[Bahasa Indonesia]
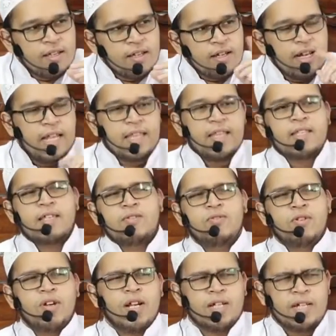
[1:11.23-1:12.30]
Kelihatan satu
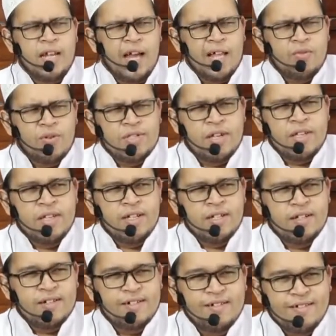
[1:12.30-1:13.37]
orang dilihat wajahnya
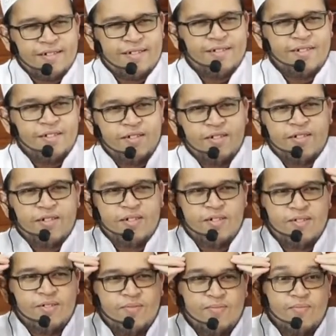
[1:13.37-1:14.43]

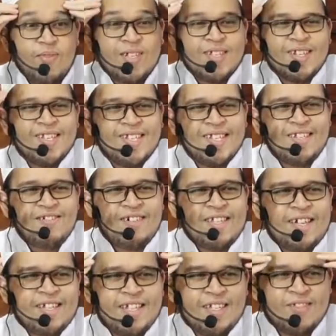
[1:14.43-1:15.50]
berseri-seri
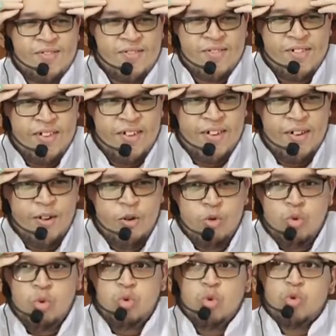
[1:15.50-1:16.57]
wajahnya itu.
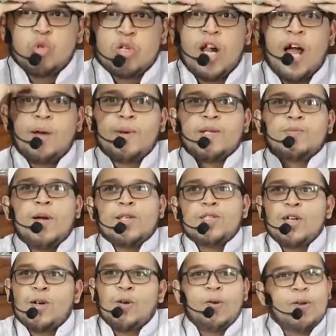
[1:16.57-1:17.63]
Tutup terang pas
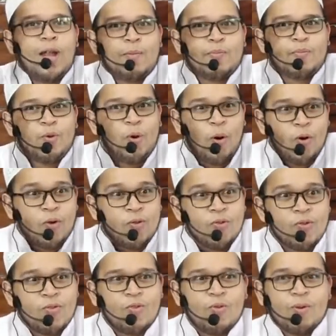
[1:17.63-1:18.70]
mancar kayak lampu oh
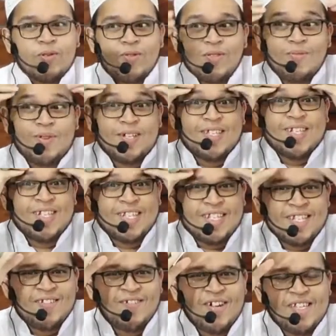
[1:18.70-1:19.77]
itu maksudnya
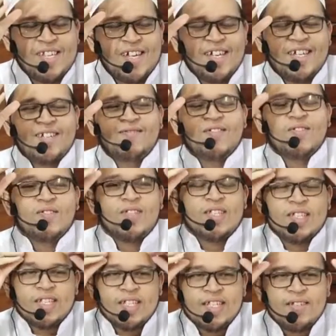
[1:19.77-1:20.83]
berseri-seri wajahnya,
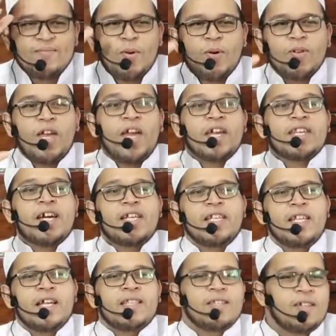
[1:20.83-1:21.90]
berseri-seri pokoknya enak
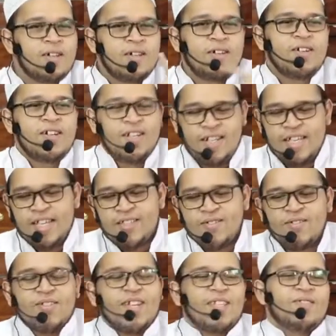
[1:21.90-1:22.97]
dilihat.
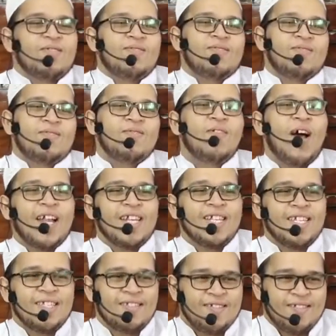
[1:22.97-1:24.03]
Dihitung satu, wali.